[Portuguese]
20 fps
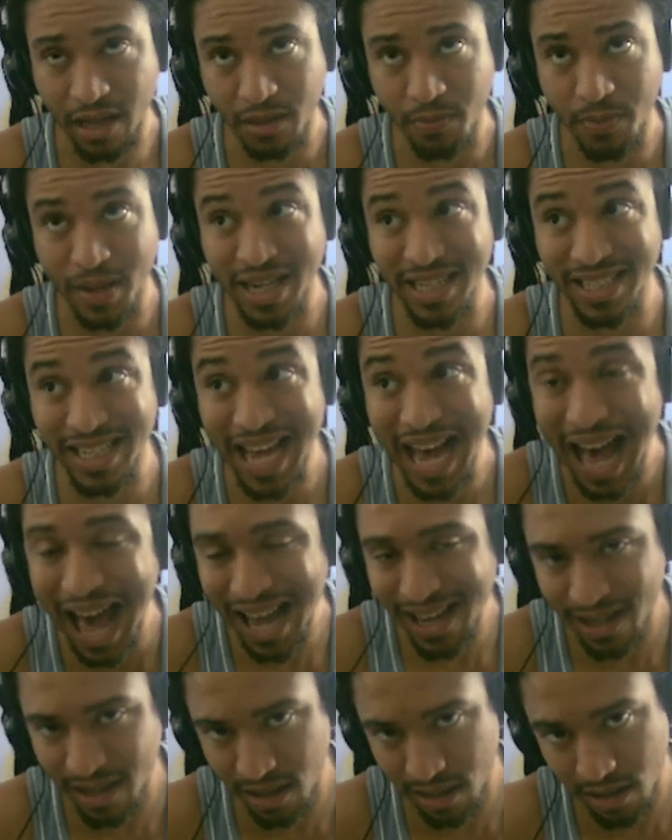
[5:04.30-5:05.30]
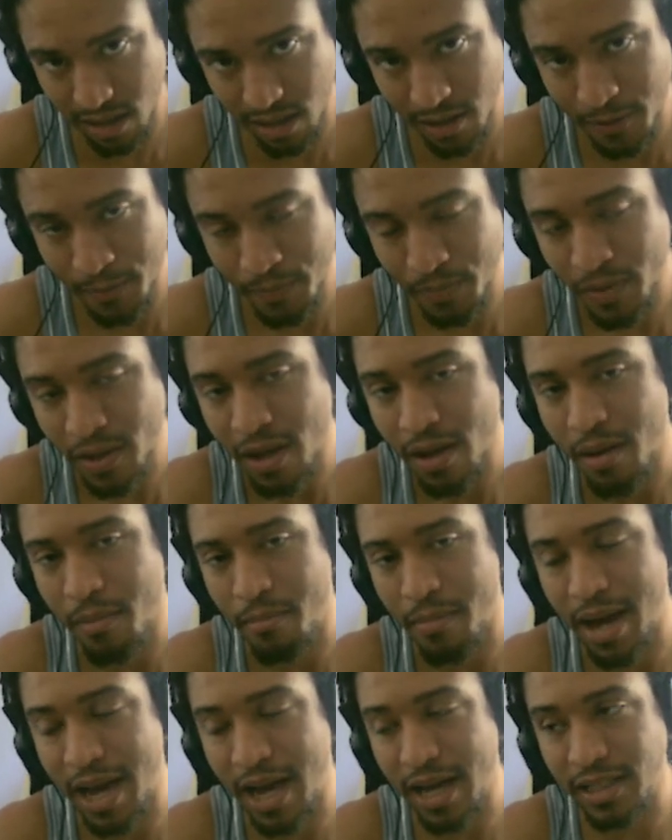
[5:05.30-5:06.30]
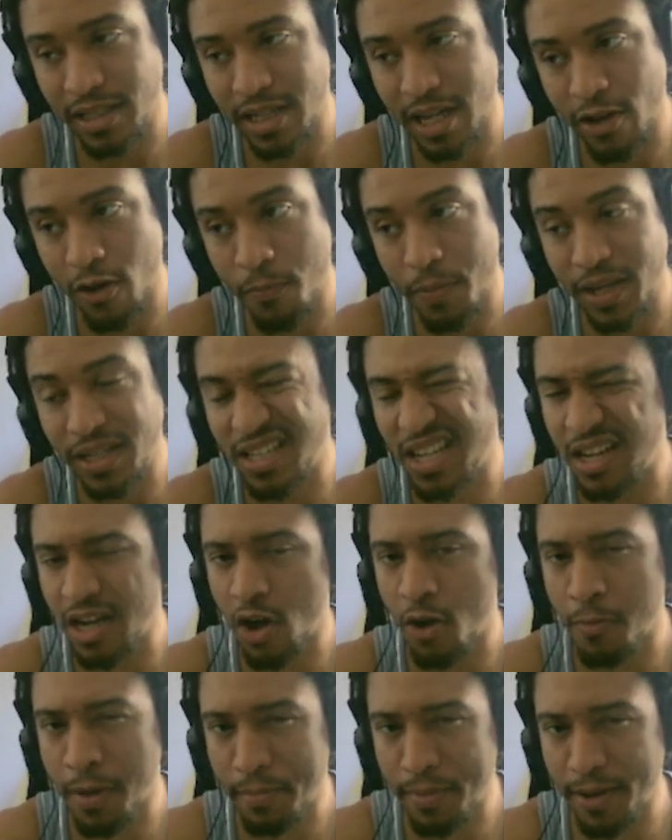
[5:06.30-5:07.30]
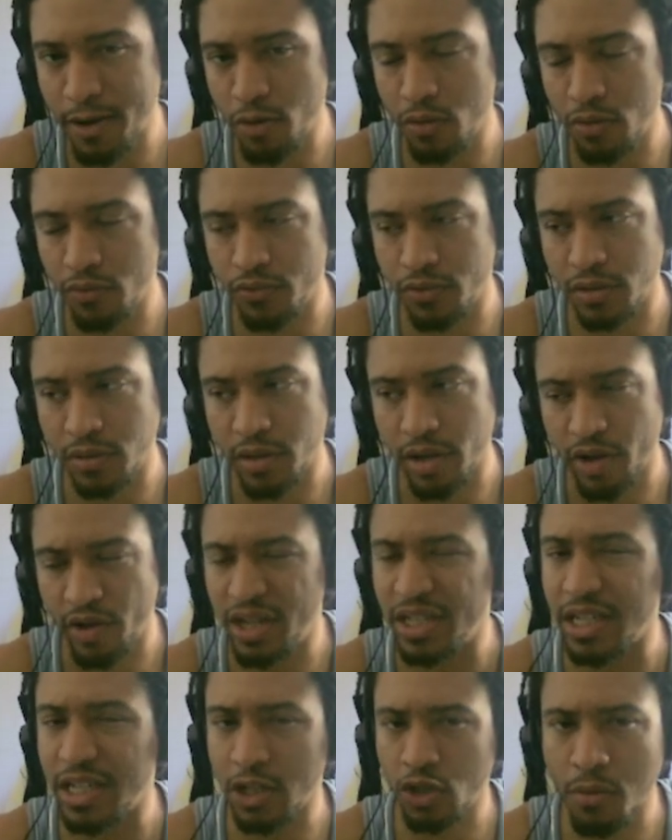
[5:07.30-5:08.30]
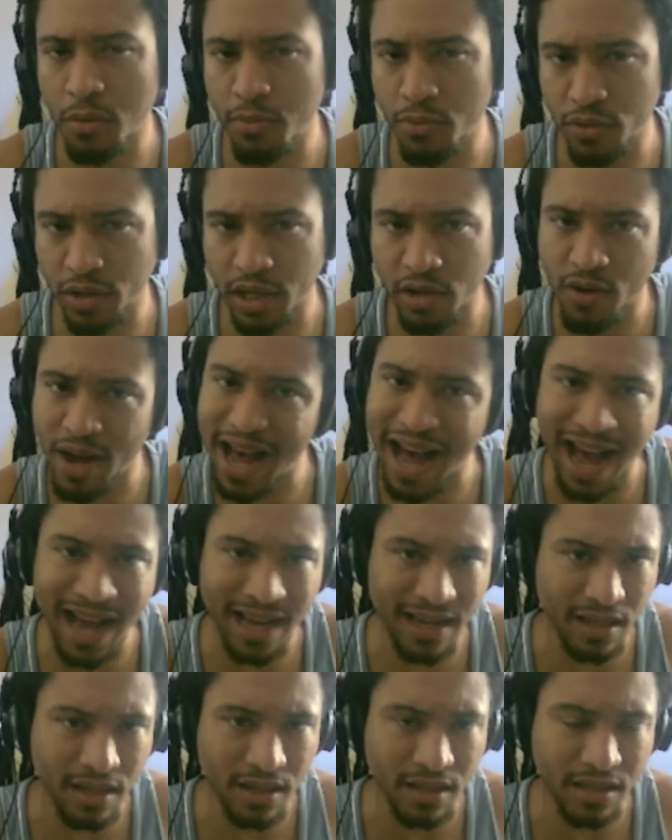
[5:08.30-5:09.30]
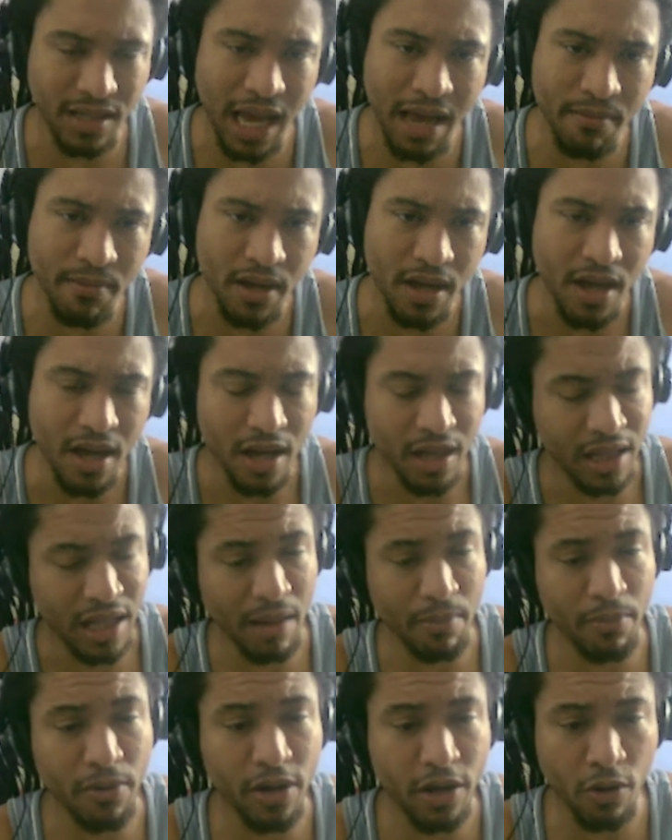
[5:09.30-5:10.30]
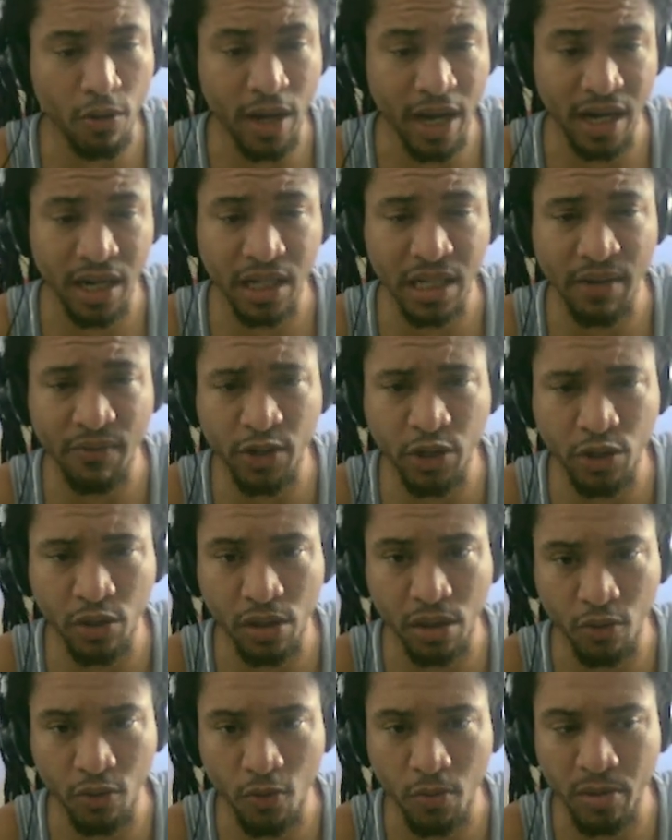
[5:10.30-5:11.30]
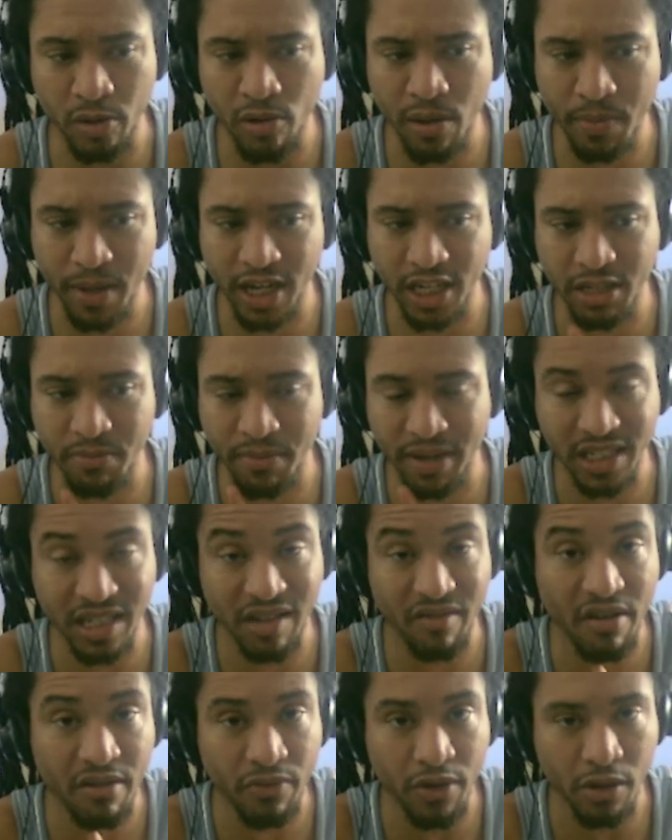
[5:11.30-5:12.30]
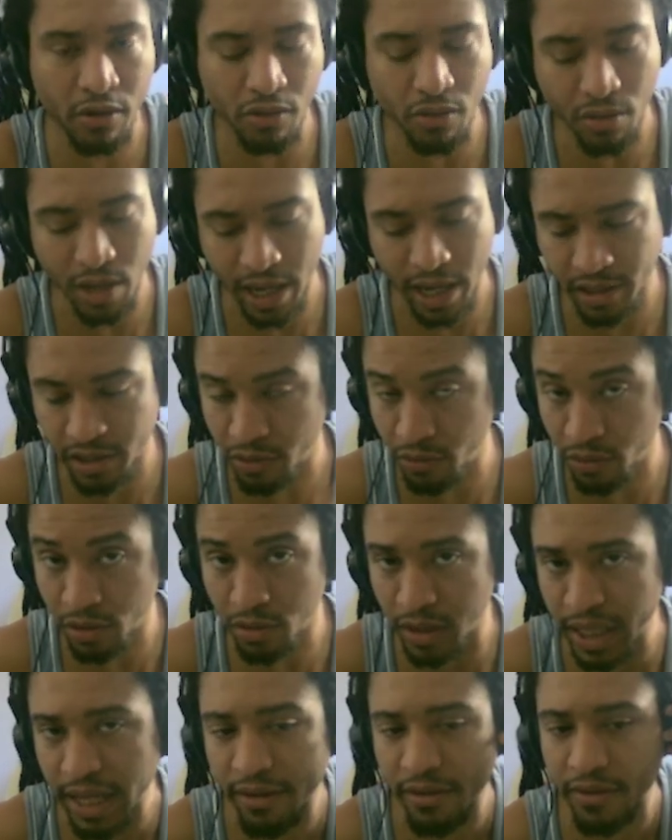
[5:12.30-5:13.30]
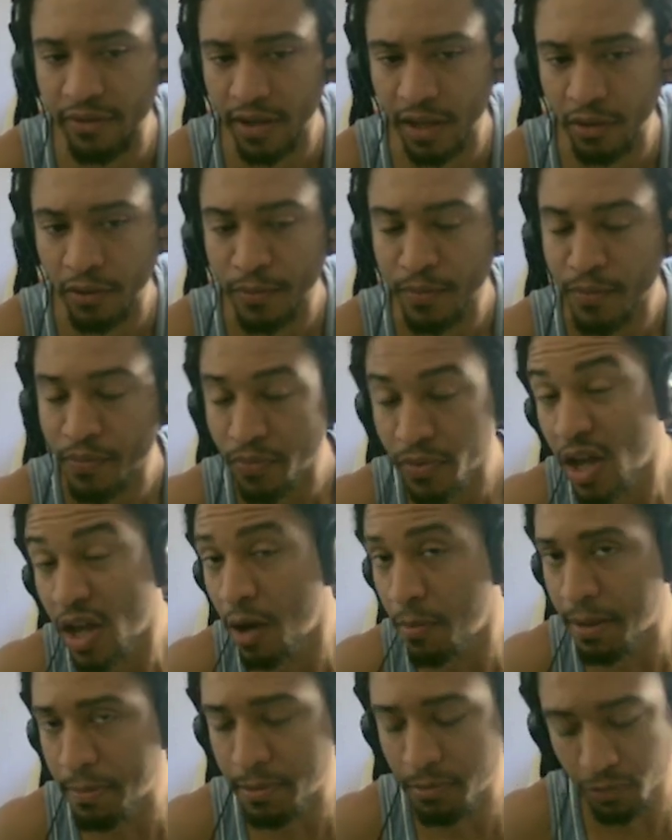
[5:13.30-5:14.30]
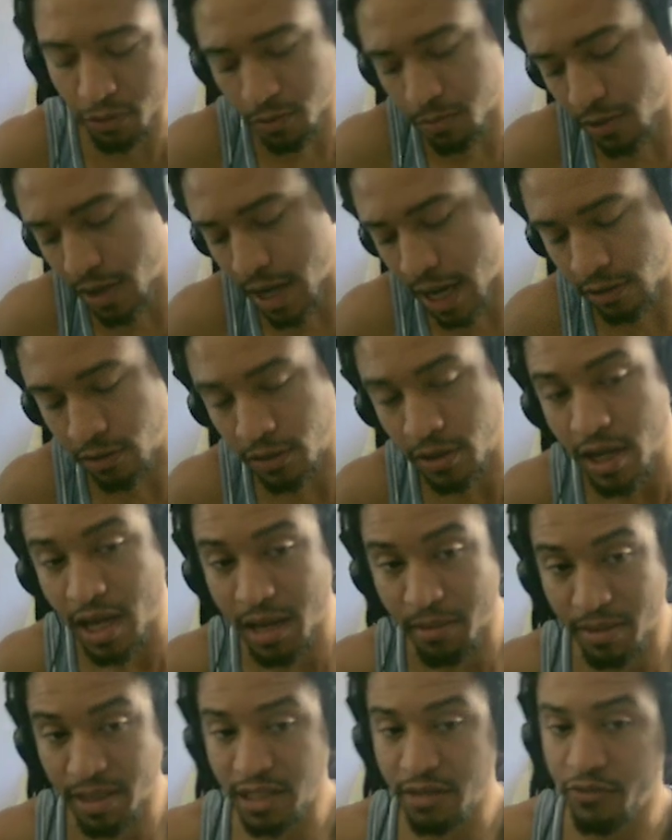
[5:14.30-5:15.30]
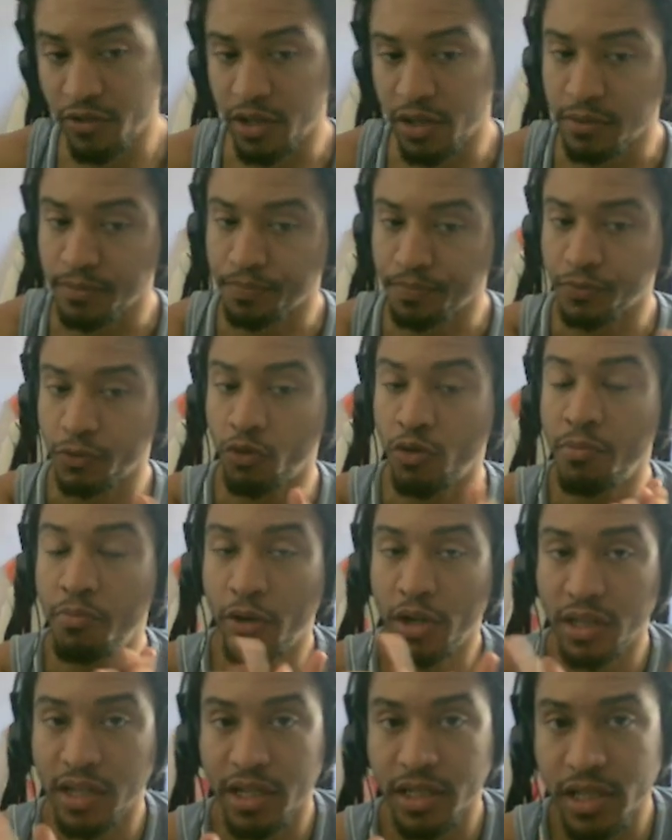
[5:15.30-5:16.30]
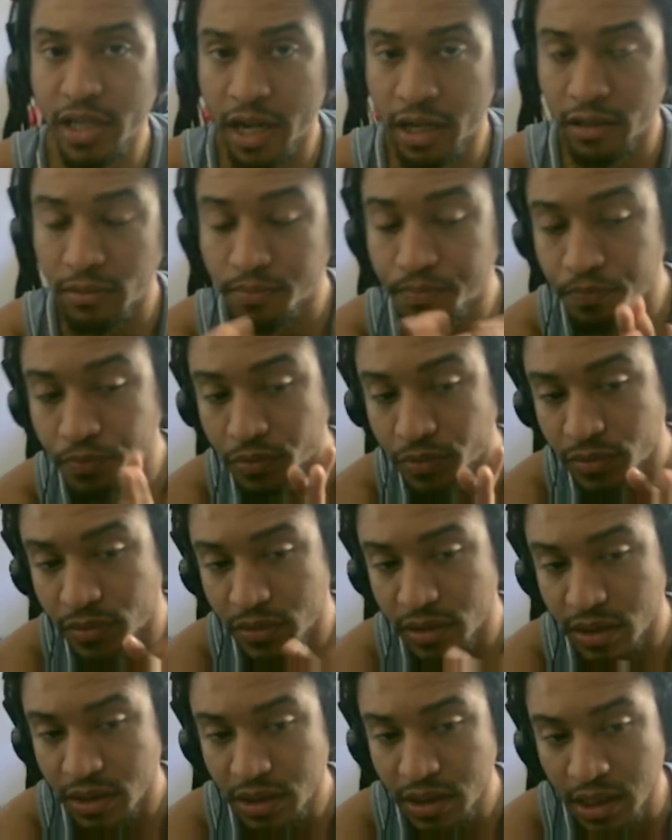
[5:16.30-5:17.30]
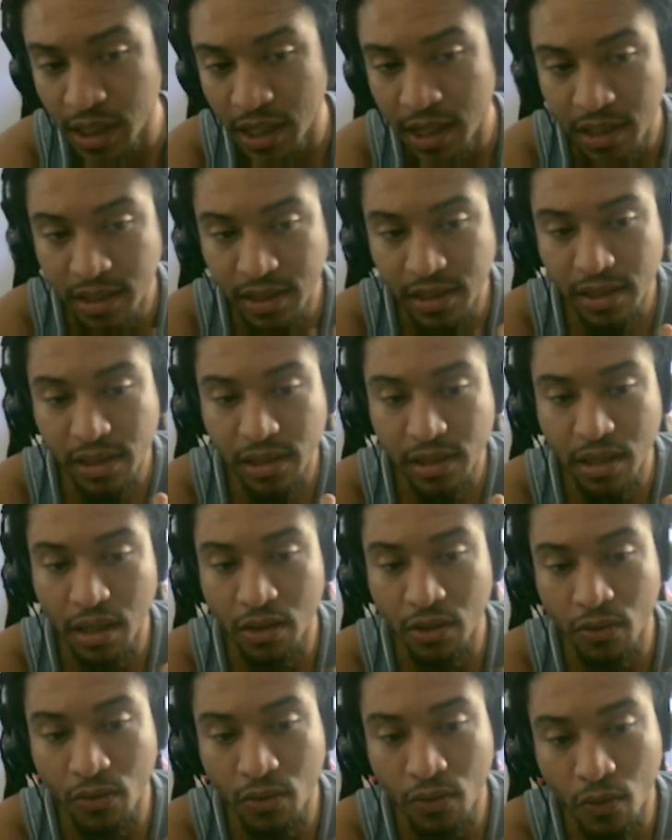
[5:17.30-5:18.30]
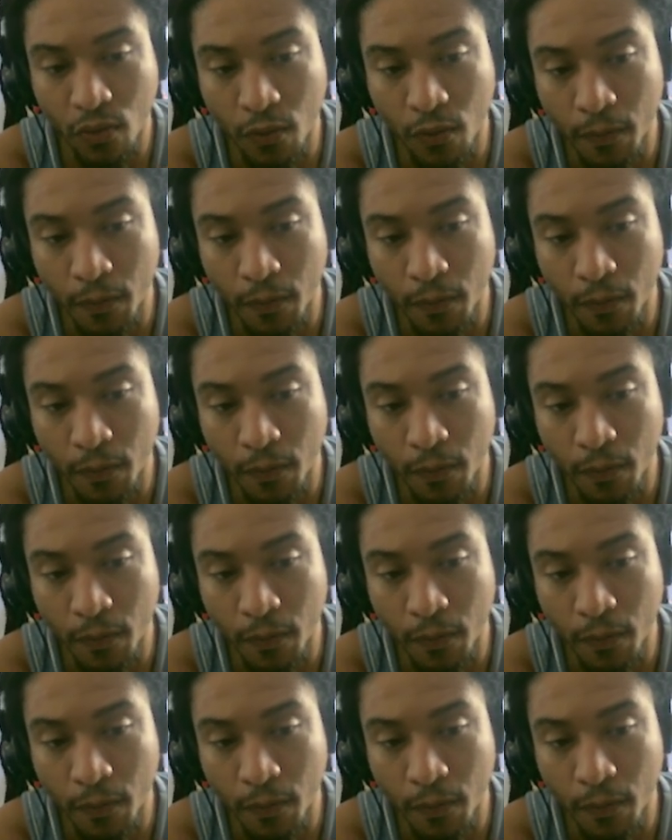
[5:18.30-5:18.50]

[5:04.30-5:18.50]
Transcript: parecia hacker. Mas aí eu pensei, não, é mapa novo, acho que é só bug, não é hacker, sabe? É porque o cara que estava jogando comigo aparentemente estava vendo o Doomlight, eu que não estava vendo. É um mapa muito bugado. Mas enfim, o importante é, eles estão